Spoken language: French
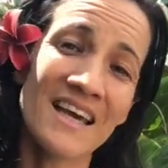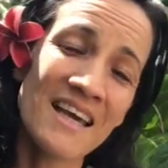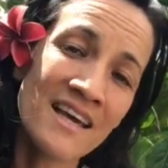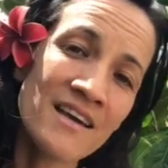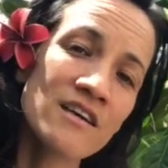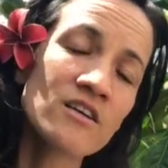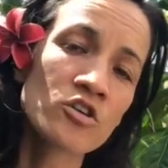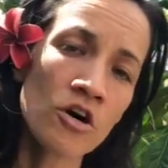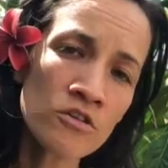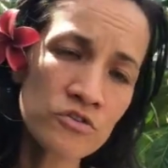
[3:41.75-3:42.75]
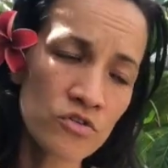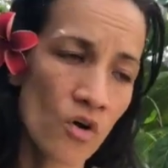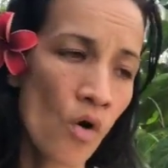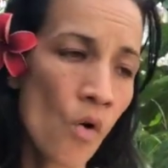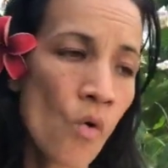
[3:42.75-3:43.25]
Et quand
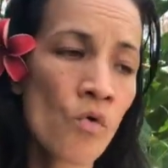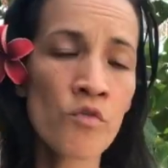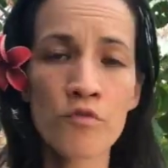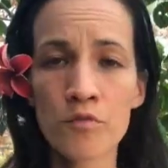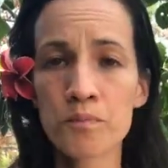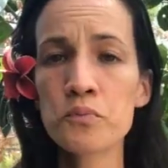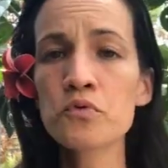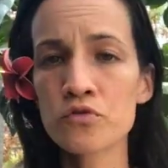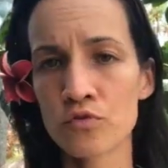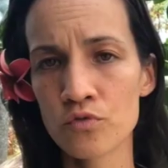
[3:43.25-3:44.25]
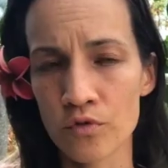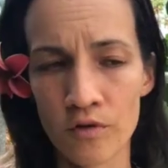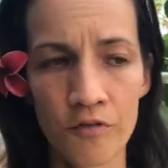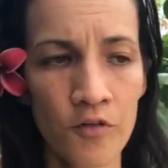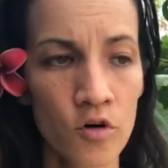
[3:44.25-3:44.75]
on pousse nos
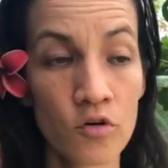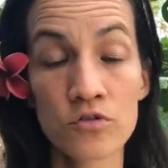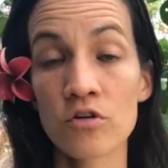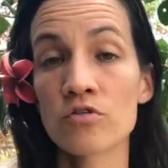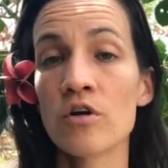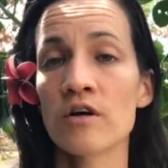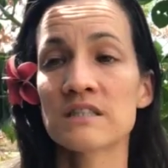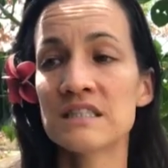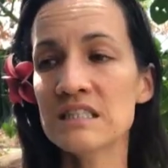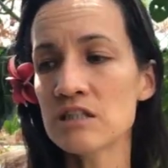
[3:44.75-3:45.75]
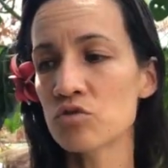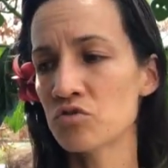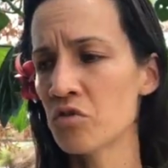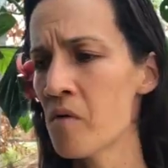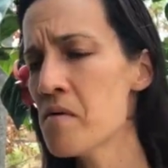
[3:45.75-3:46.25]
enfants, quand on leur dit
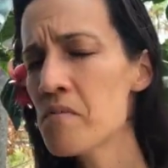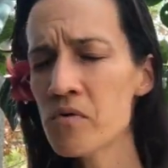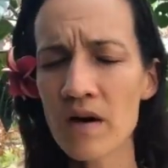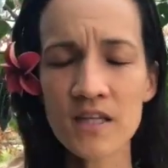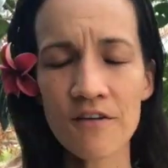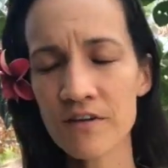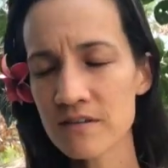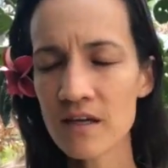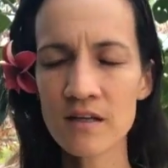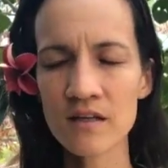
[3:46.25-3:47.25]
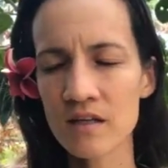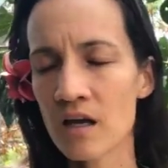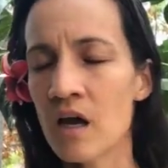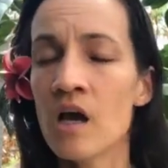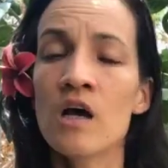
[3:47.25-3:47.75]
justement mais pourquoi t'as fait ça, non, non, non.
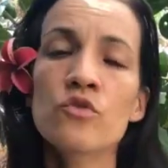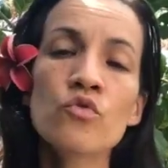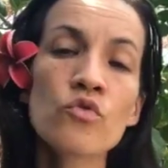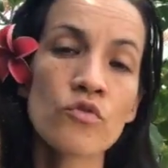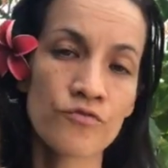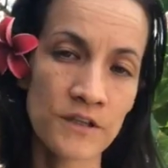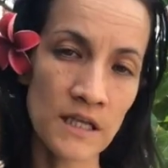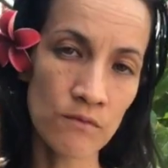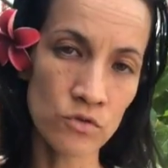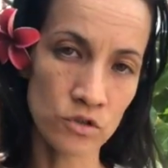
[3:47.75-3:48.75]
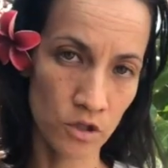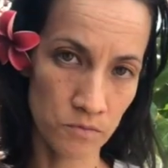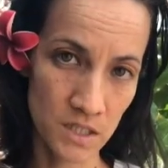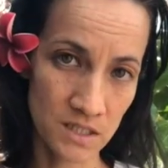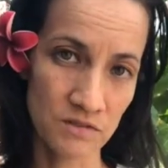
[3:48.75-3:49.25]
Nous, finalement, notre
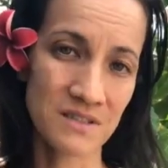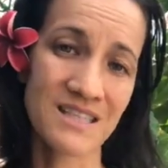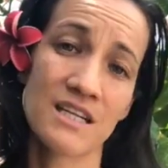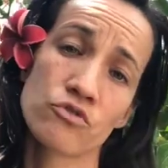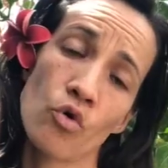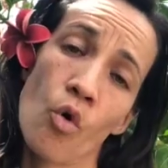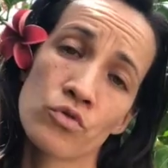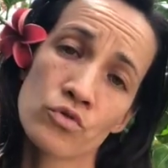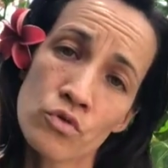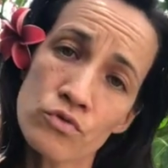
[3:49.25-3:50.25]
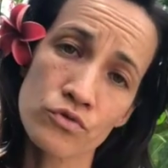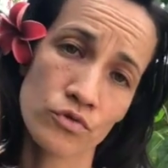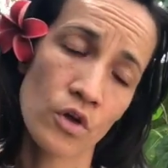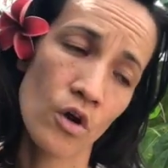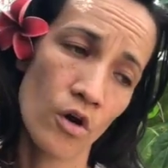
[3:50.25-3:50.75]
objectif, c'est qu'ils se rendent
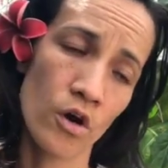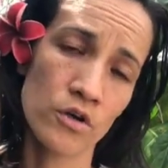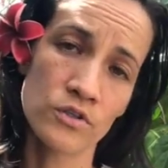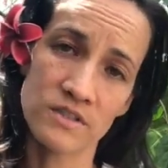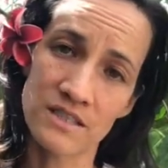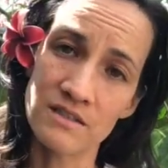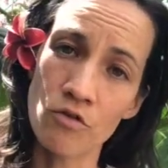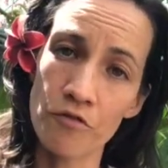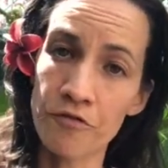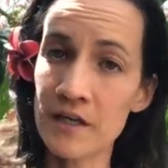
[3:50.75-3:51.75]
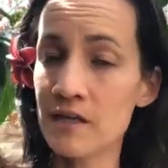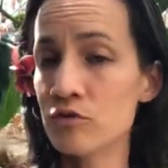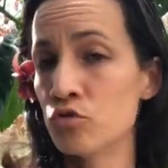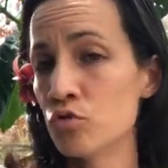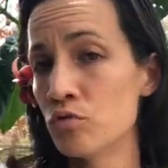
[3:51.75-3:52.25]
compte de ce qu'ils ont fait
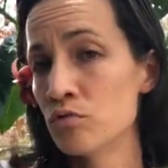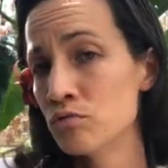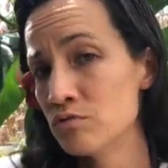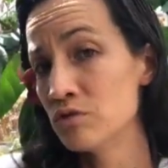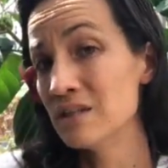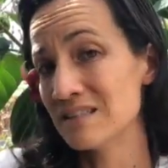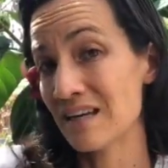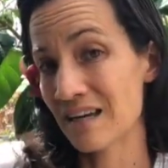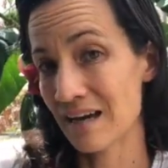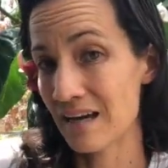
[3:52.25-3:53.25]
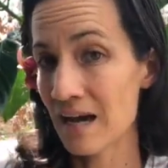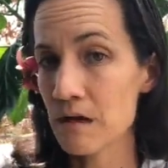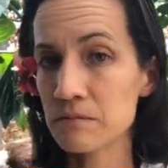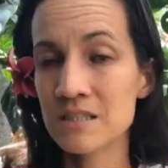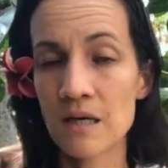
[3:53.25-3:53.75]
de, de
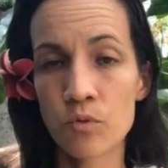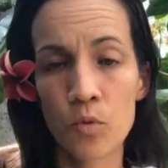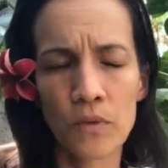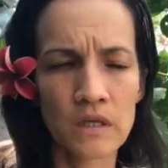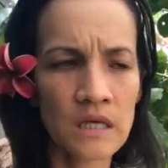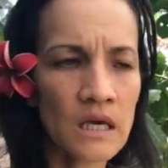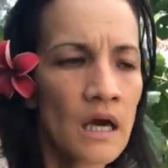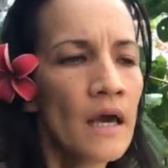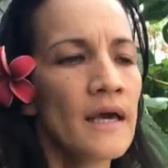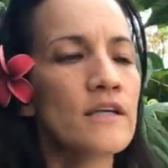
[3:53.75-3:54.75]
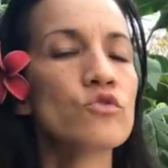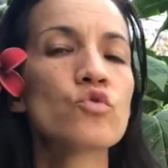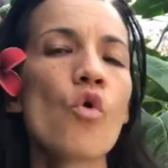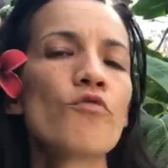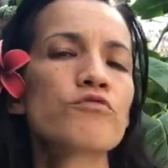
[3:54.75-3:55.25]
désagréable, d'inapproprié, et du
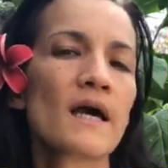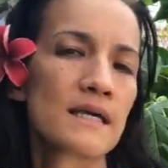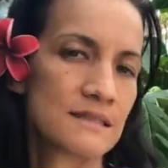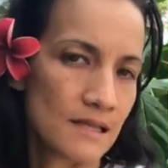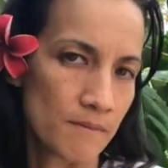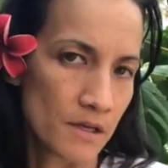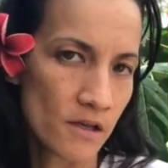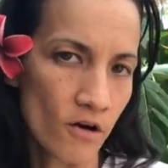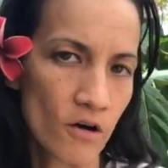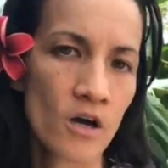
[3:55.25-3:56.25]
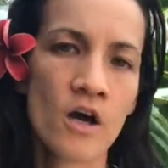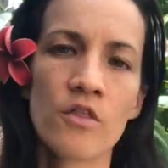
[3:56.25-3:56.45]
coup, on voudrait qu'ils s'améliorent.